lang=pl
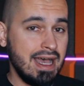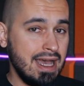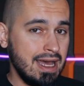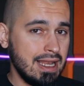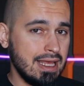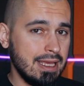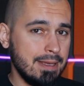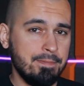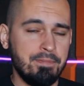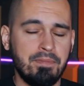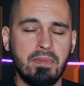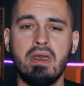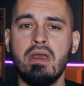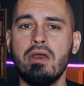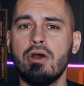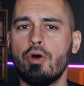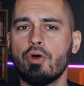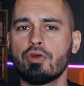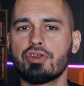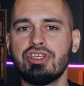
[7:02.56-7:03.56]
ale
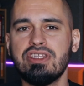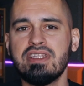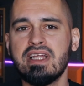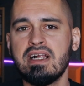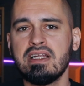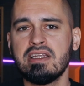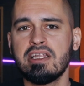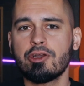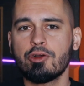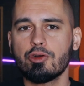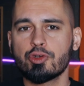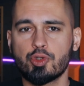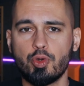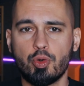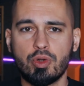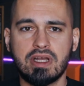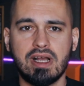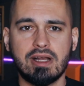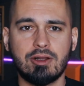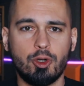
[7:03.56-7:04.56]
oryginalna
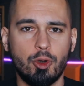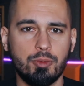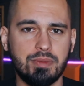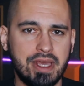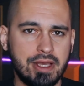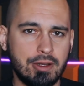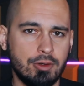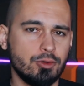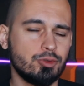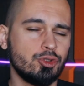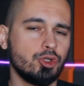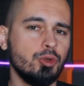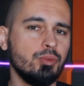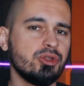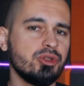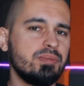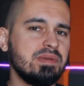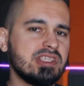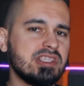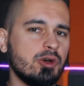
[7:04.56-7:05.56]
koszulka Kobiego, którą
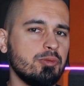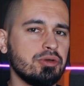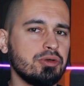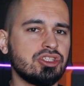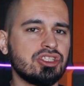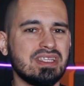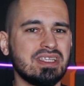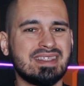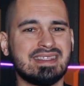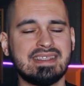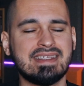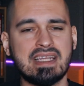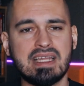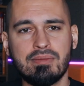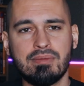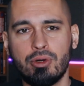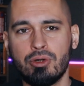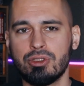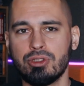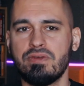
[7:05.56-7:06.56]
podpisał podczas
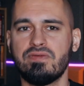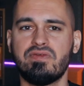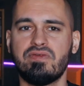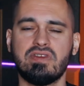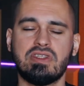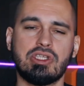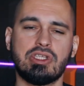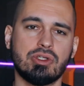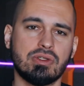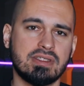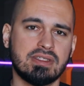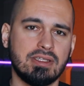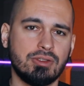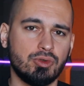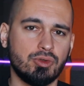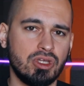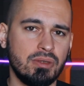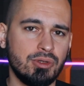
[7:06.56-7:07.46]
ceremonii w 2002